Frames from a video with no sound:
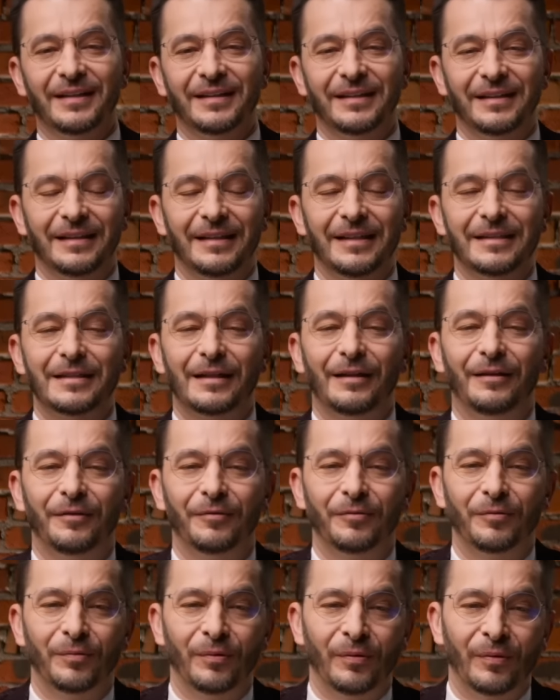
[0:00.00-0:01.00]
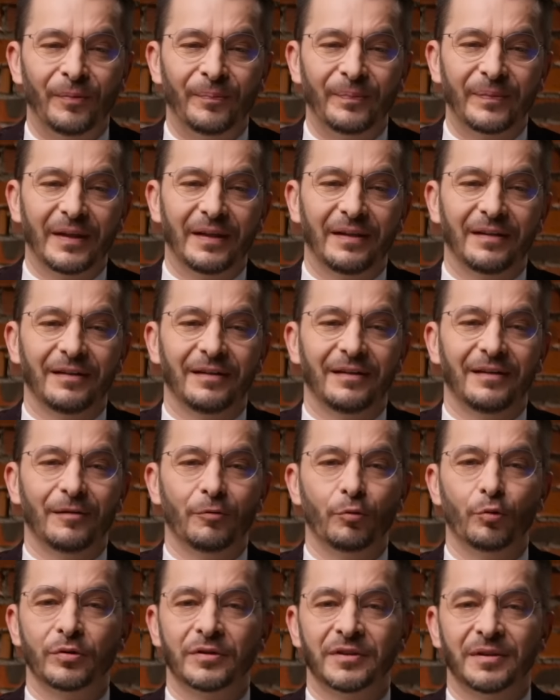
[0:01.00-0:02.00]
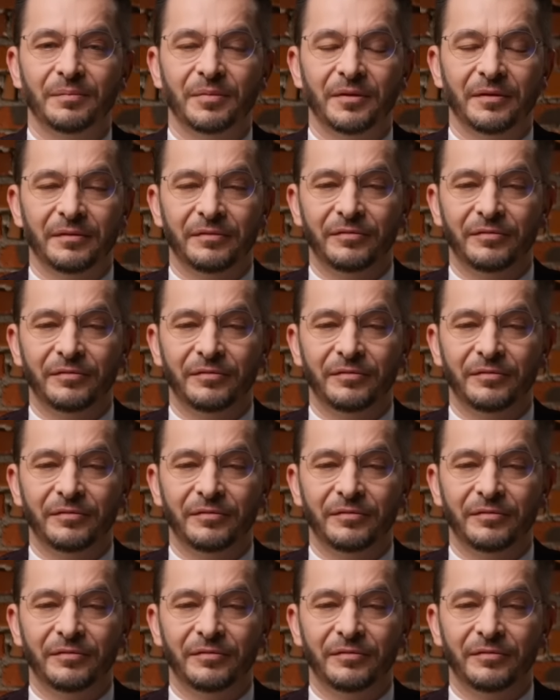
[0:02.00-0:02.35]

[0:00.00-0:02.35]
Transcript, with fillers: если у э, особи